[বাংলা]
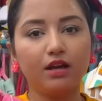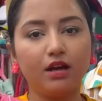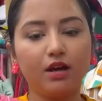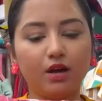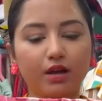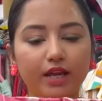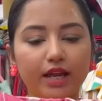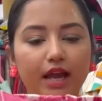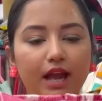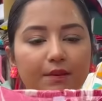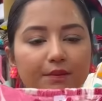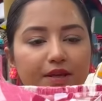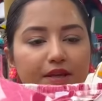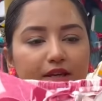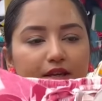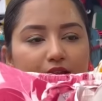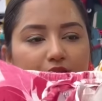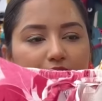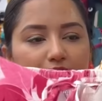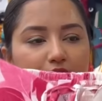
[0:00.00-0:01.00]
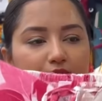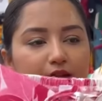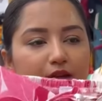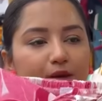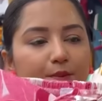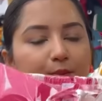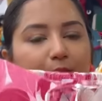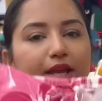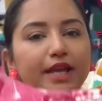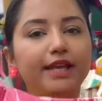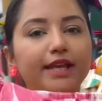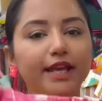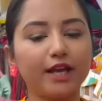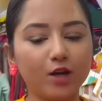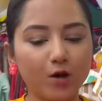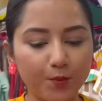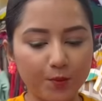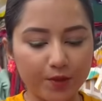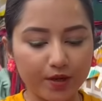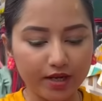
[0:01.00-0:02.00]
ওকে আমি পিঙ্কের
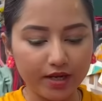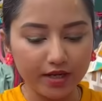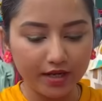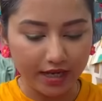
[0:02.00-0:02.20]
ওপরে